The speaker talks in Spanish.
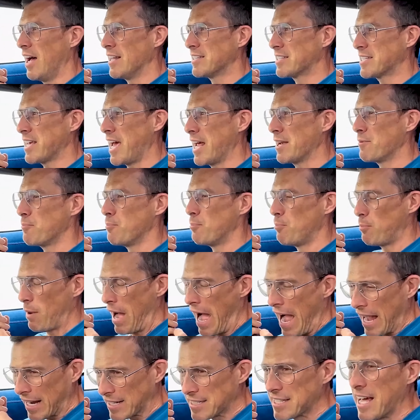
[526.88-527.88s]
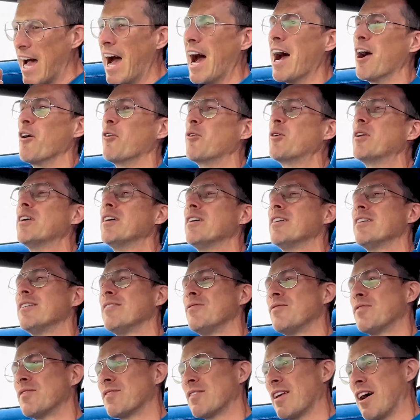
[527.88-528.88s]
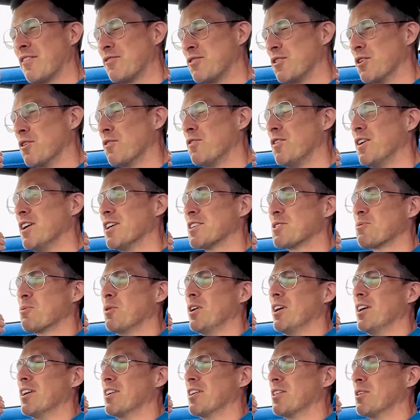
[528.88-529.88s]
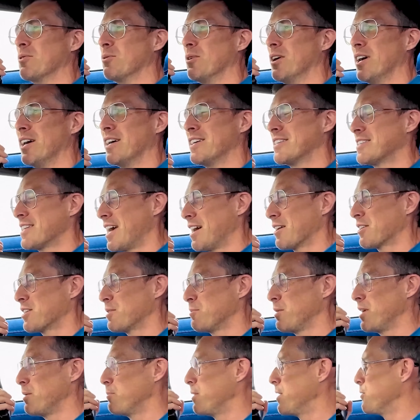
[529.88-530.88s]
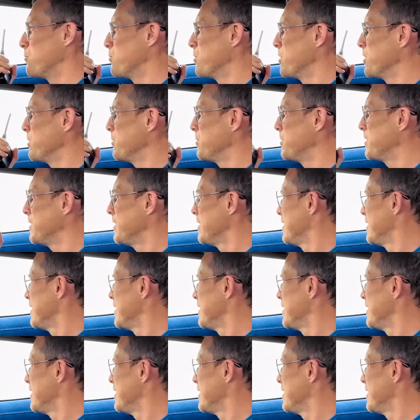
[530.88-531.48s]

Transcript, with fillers: decir calmarme después de tu primera palabra, porque si no sería muy grosero.